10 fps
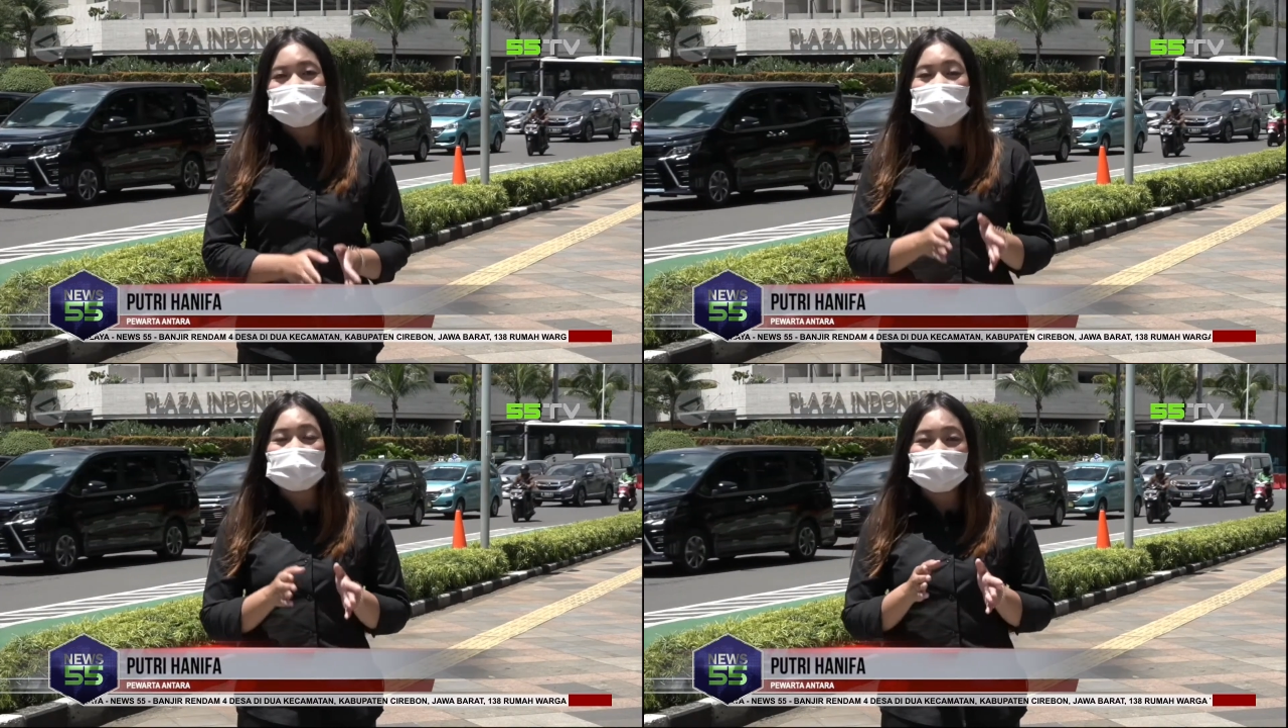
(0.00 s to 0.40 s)

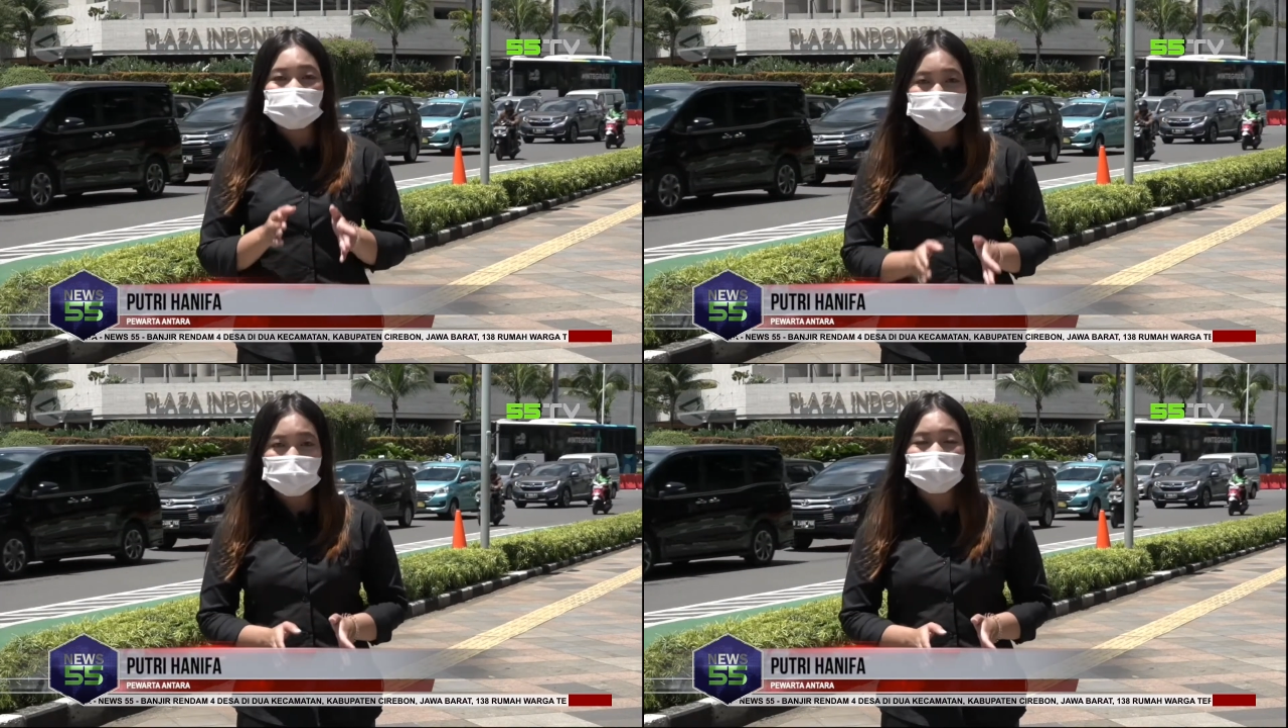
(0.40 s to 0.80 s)
akan
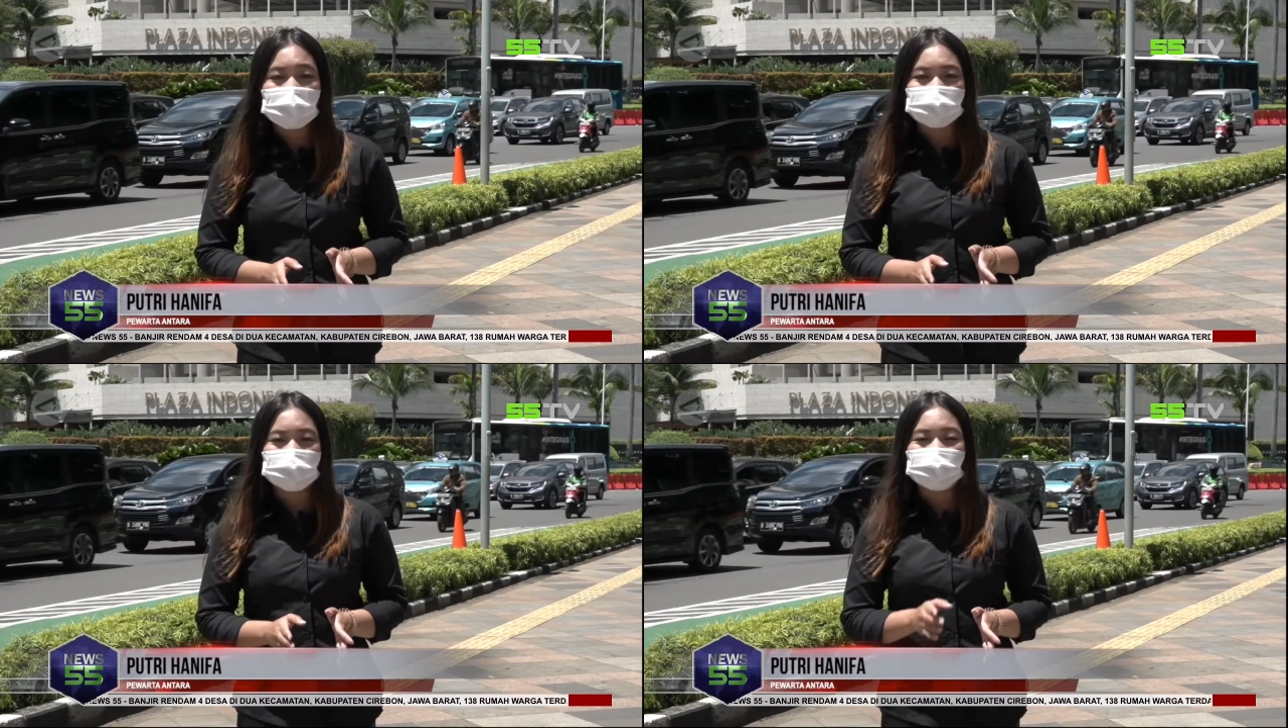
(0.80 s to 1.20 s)
melarang
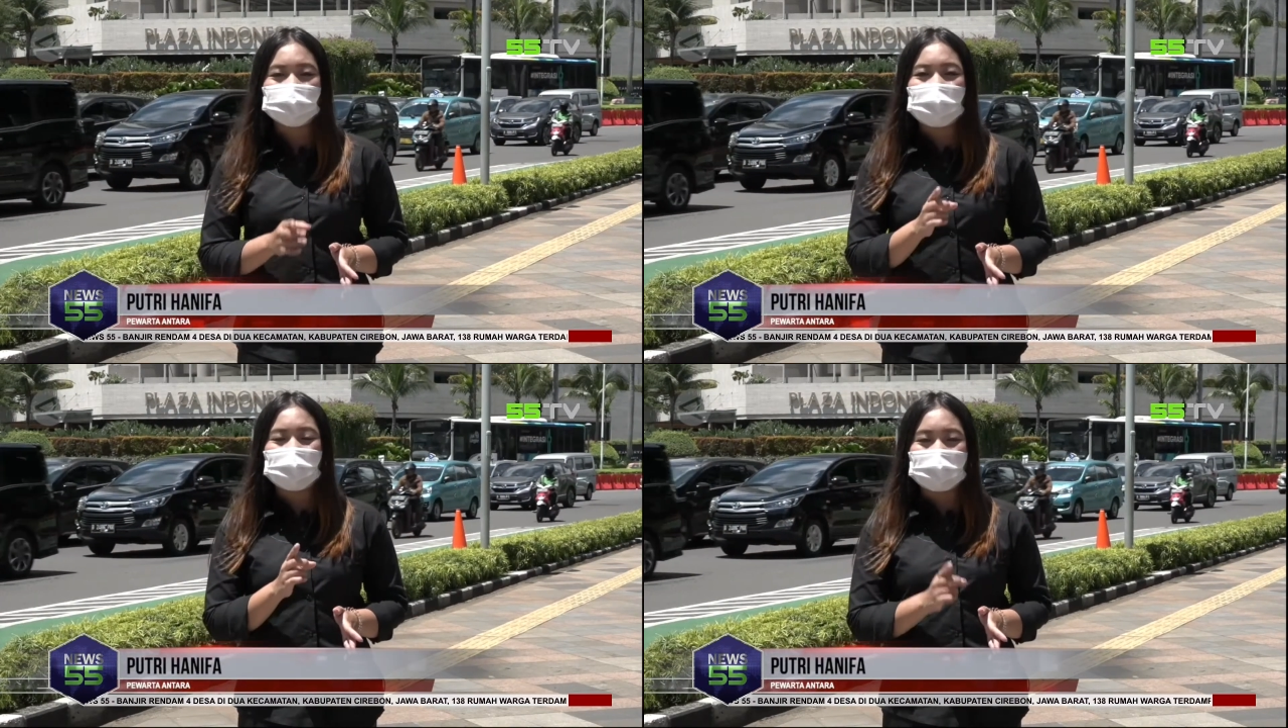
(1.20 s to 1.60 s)

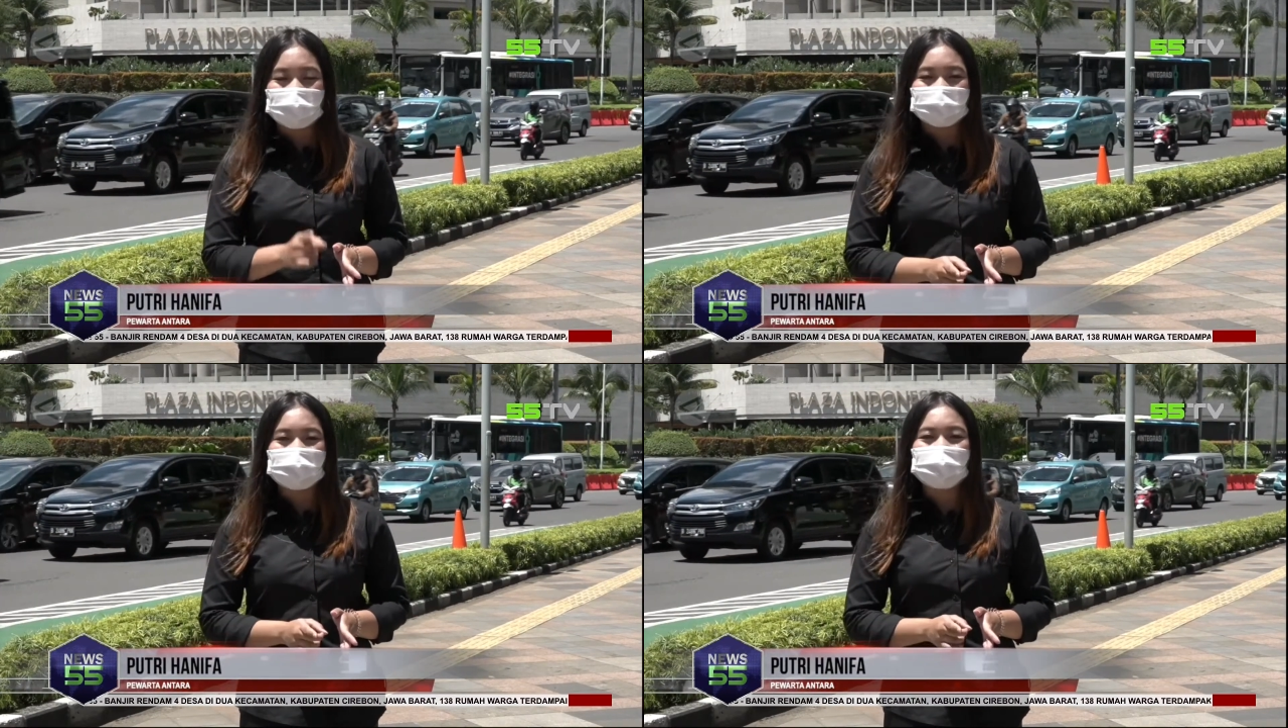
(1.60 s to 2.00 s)
penggunaan air
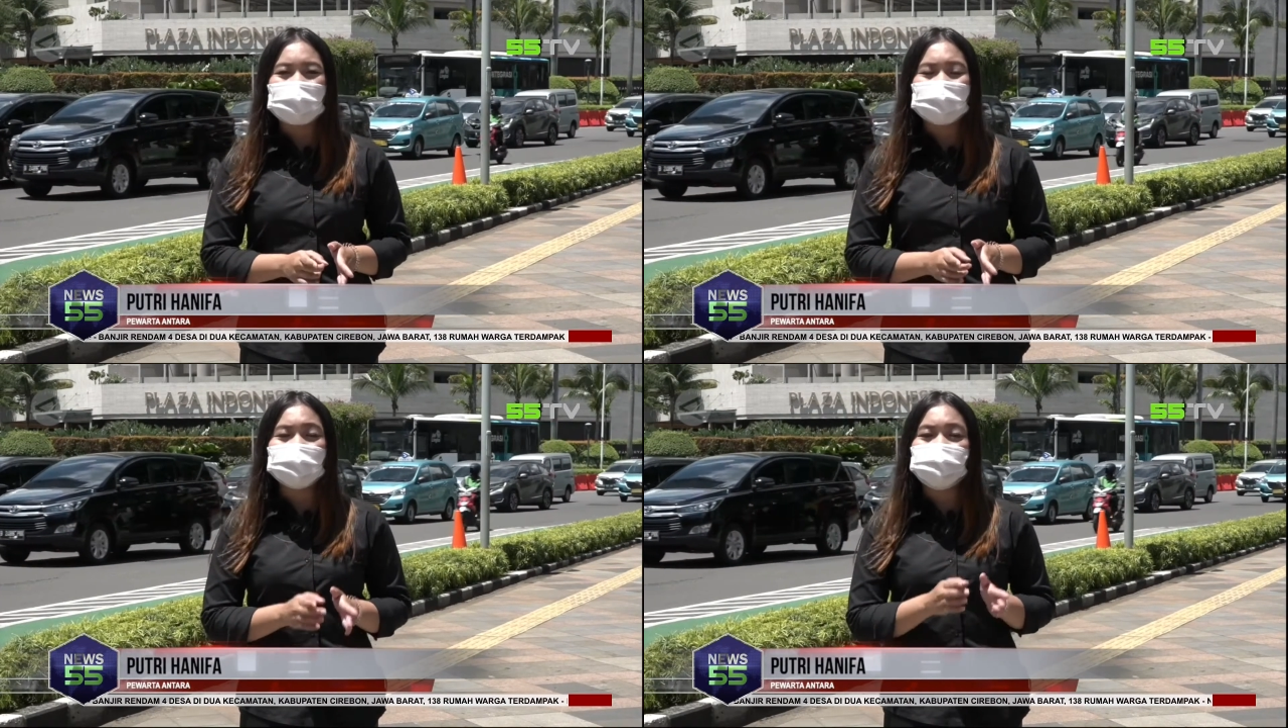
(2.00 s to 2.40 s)
tanah
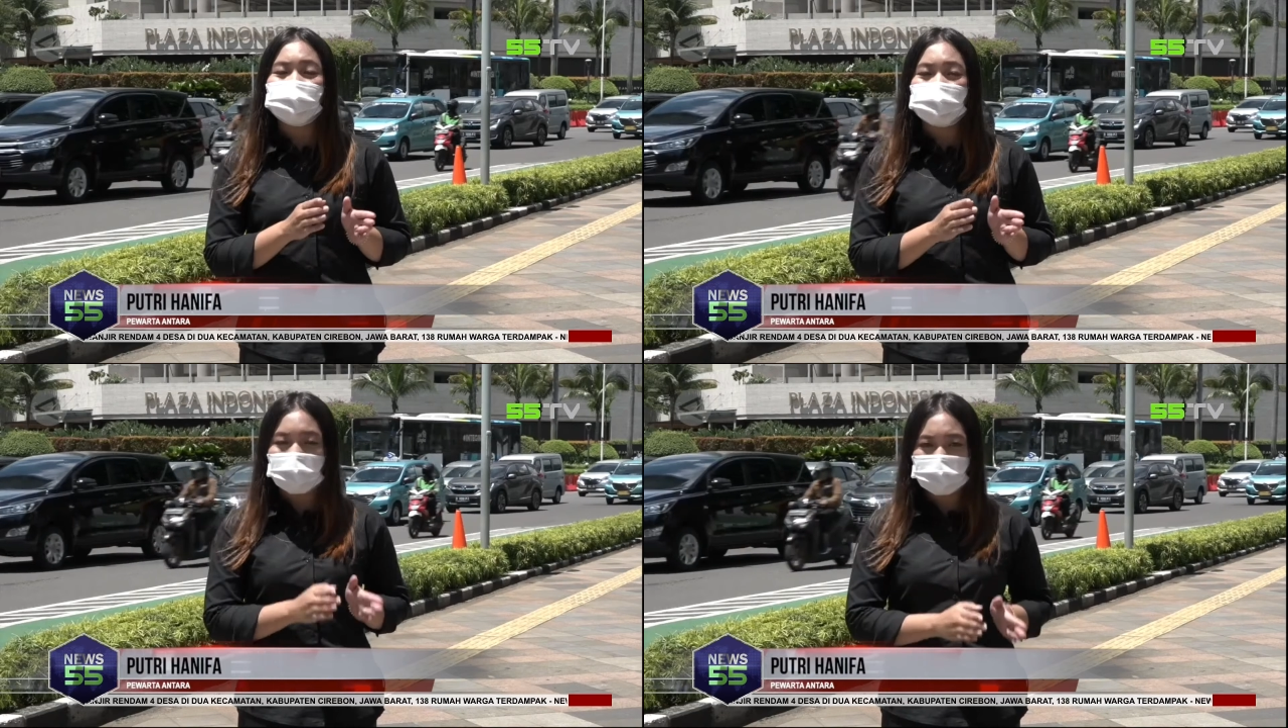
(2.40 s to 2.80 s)
di
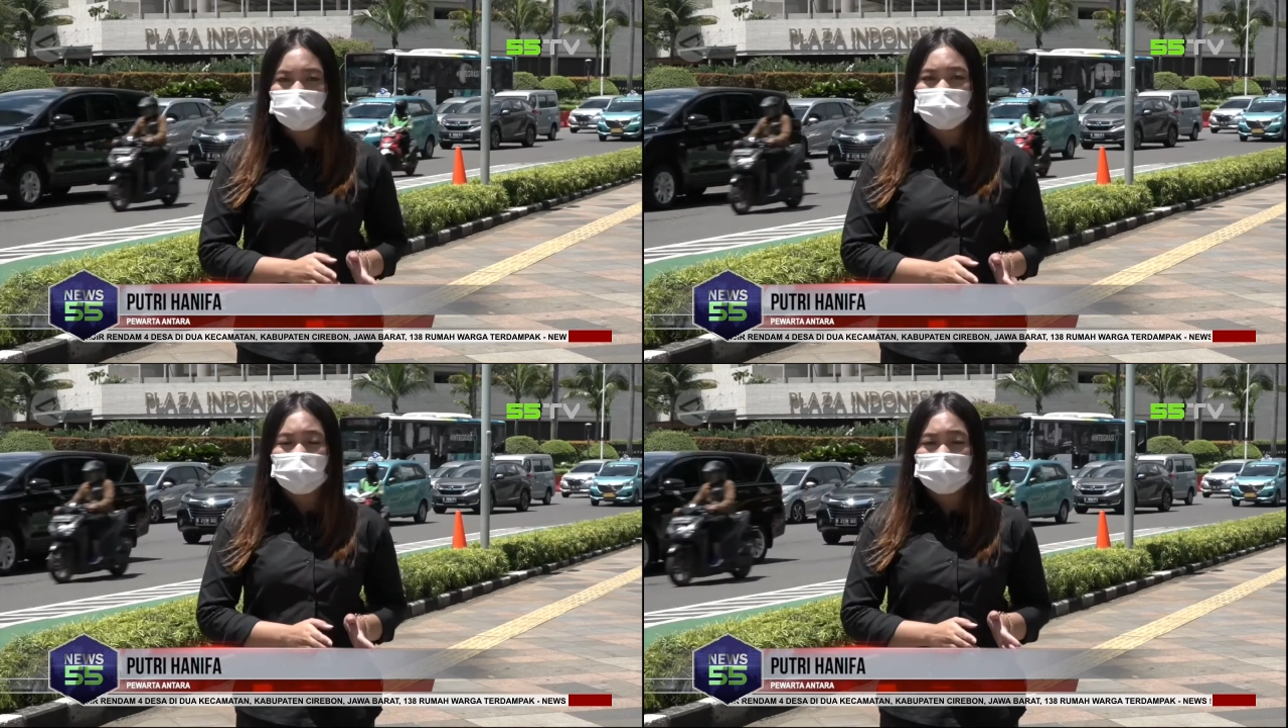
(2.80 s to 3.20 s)
beberapa
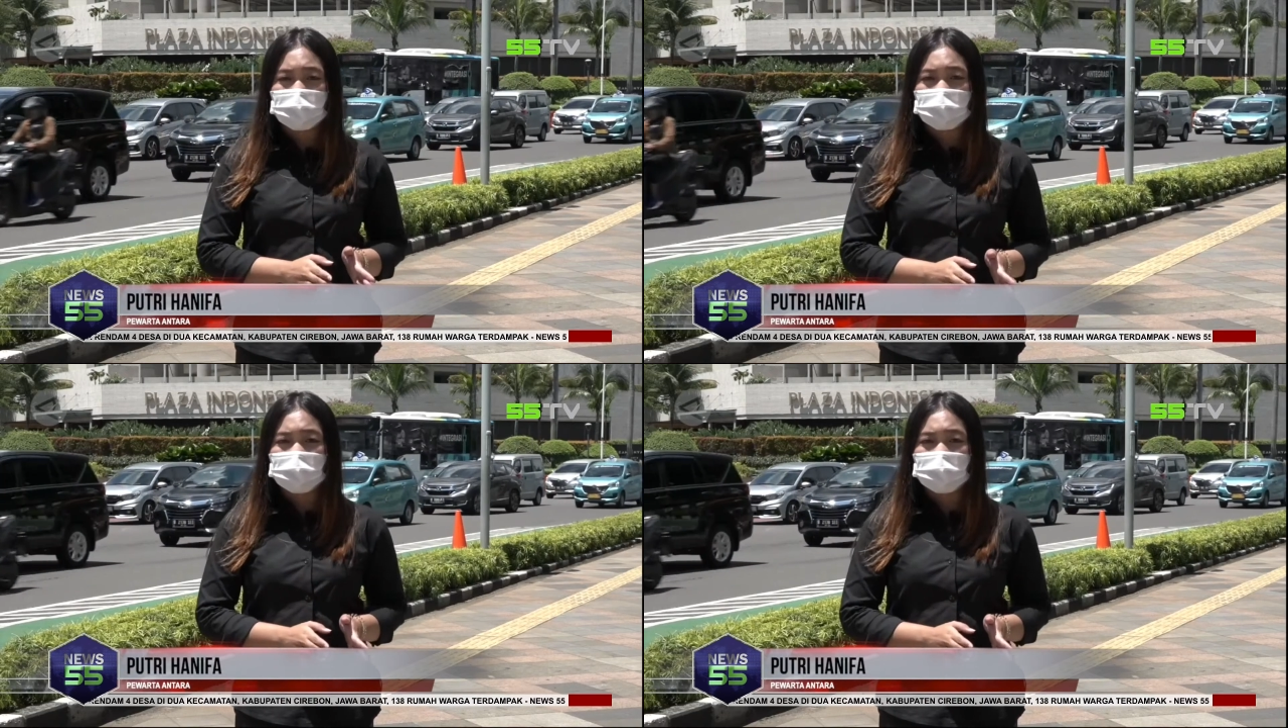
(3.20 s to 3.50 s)
wilayah.